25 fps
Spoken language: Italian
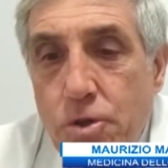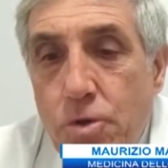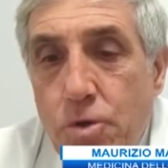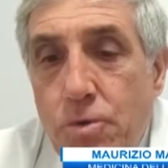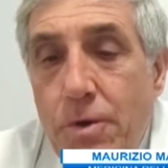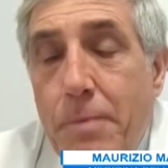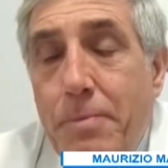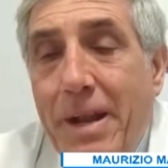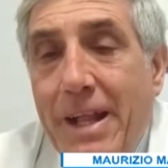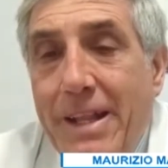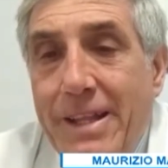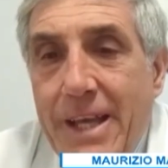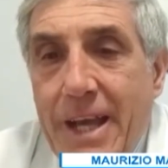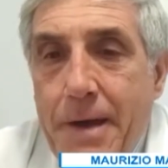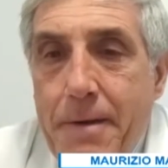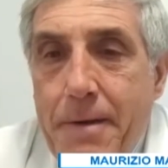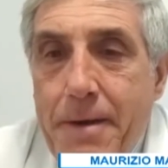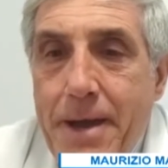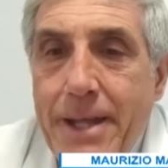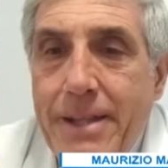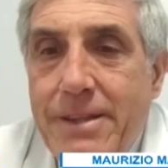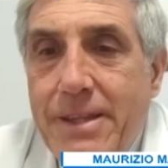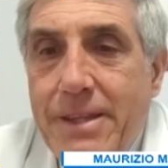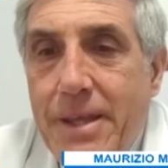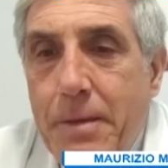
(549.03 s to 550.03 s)
dove
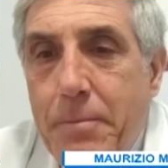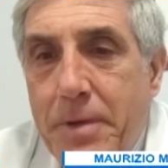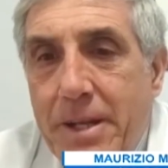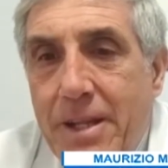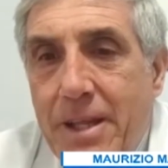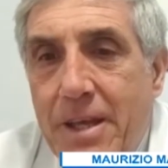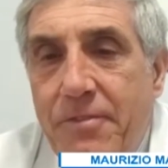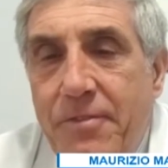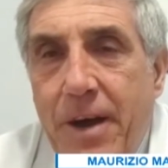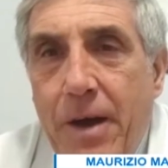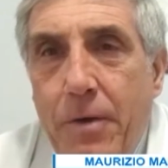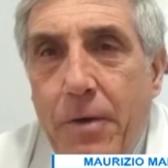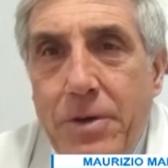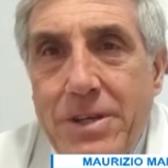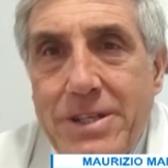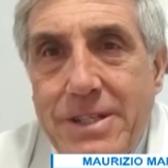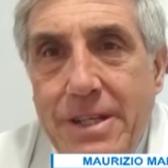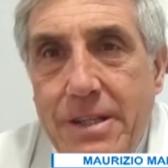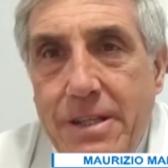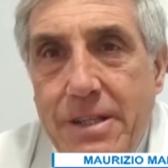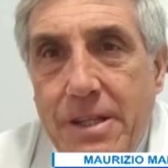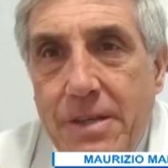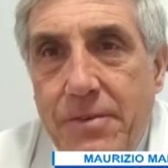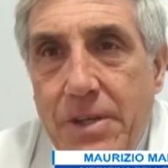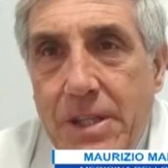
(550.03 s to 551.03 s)
praticamente per chi fa
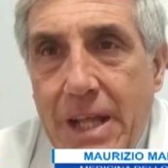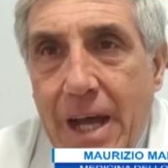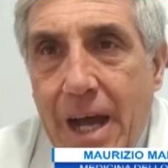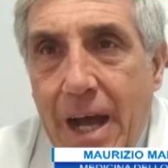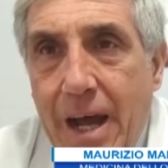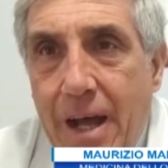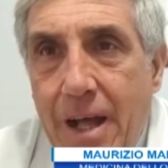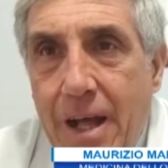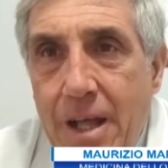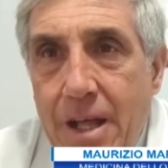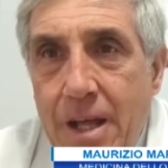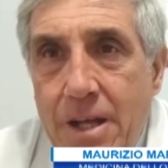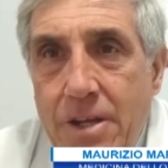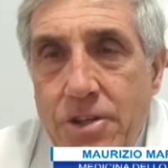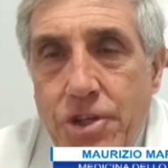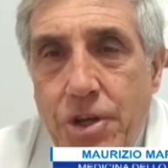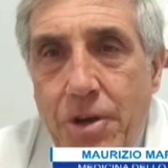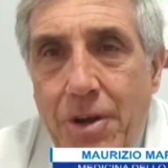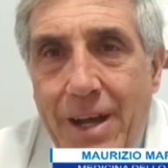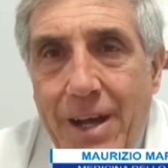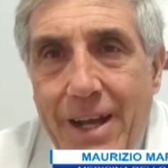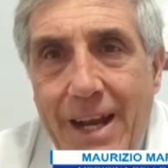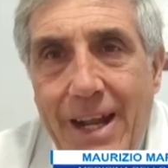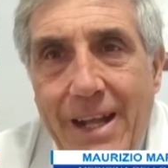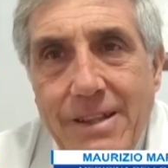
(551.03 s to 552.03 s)
questa attività
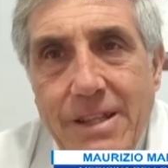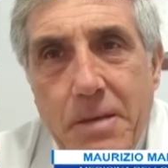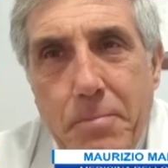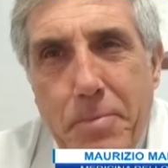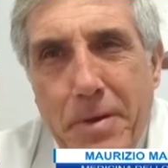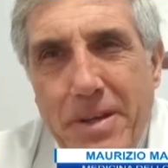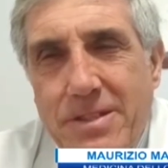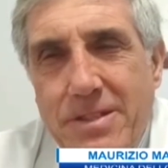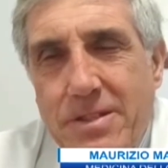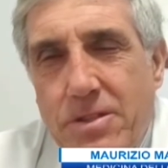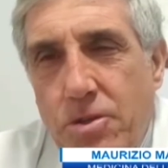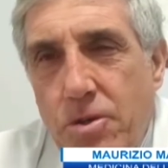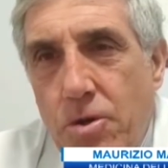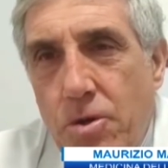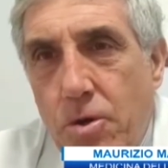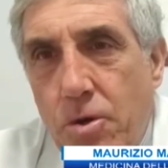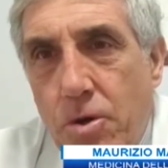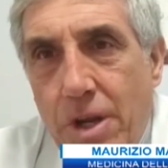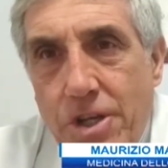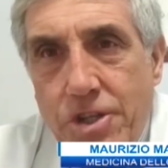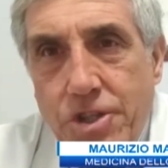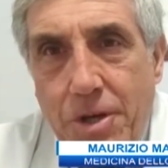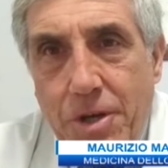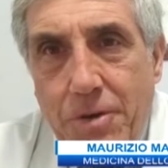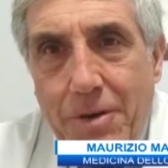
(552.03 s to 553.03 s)
c'è una grande
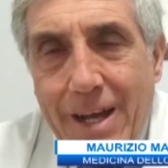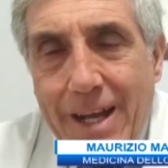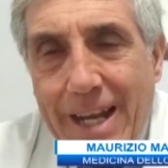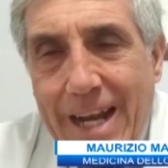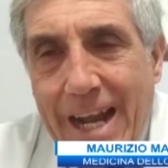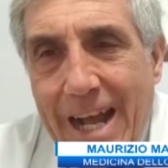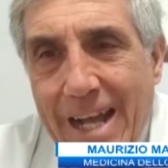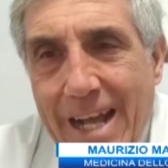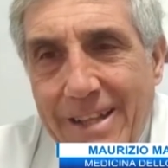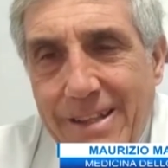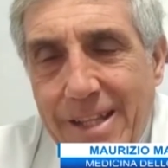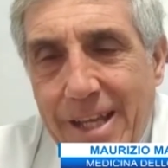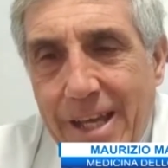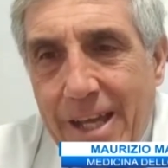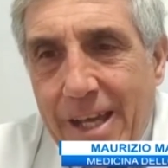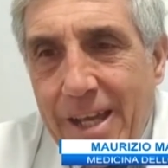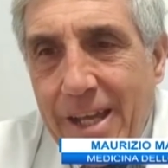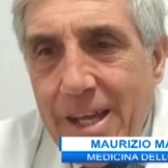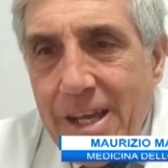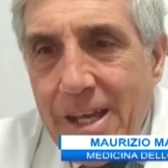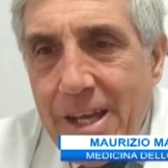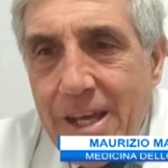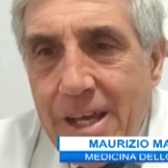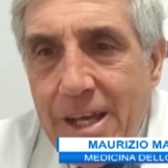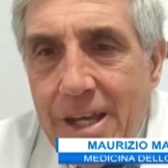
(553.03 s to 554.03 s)
passione, c'è un
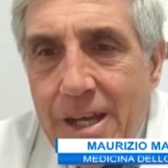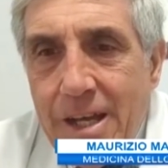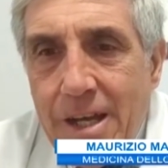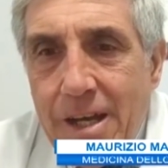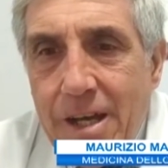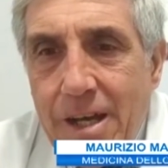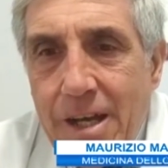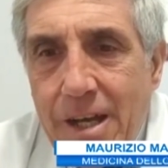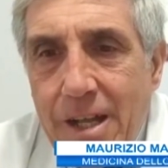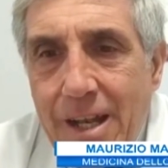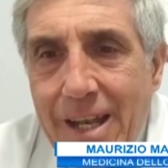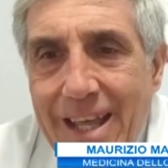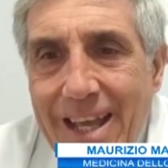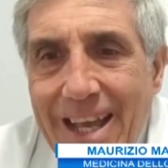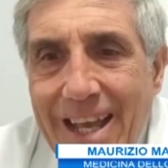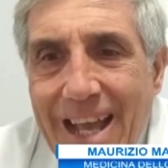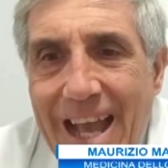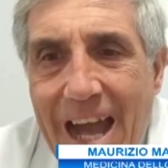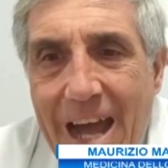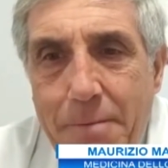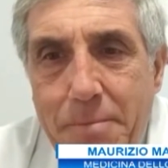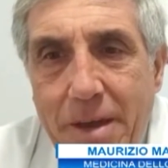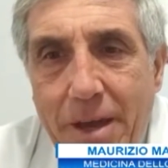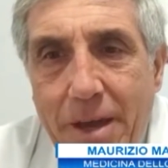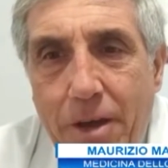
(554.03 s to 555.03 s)
grande eh,
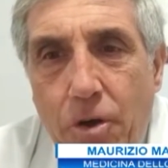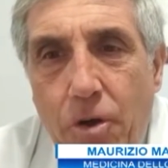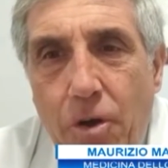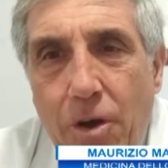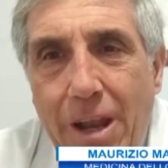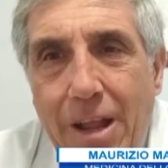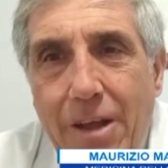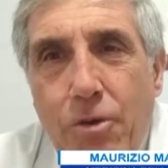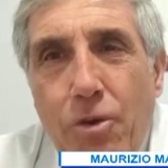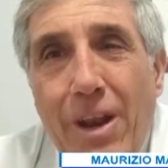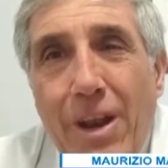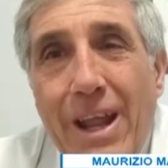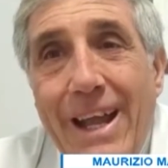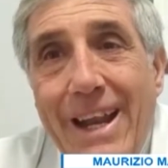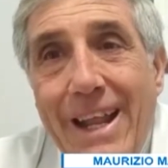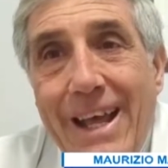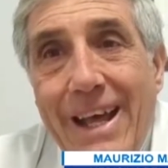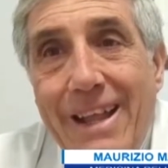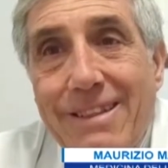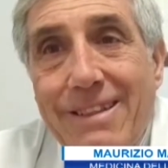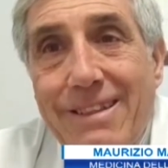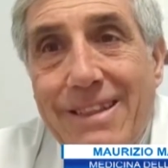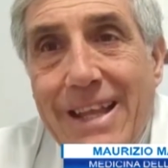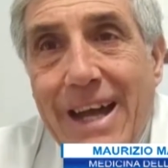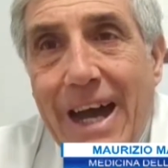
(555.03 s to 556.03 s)
legame col, con la
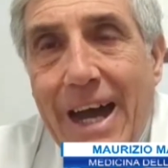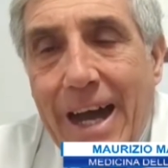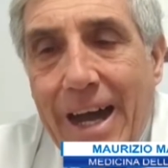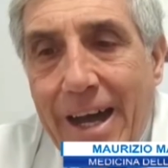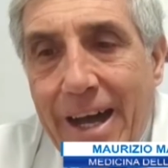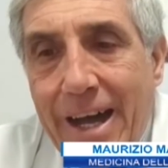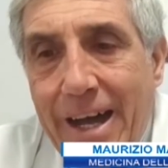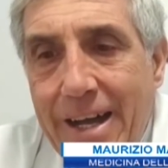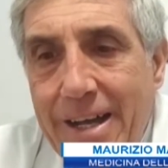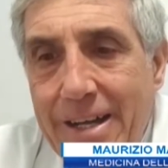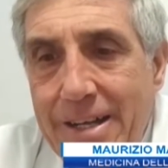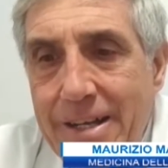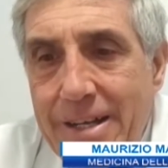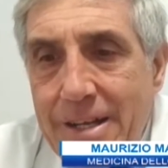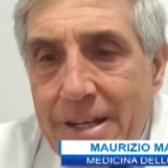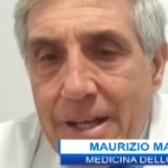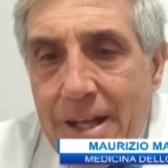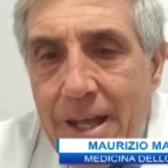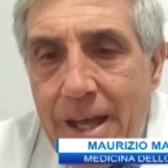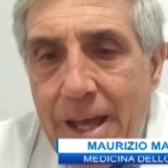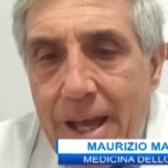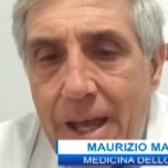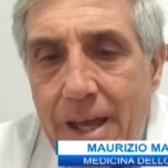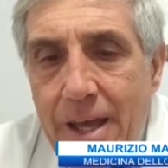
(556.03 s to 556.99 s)
realtà,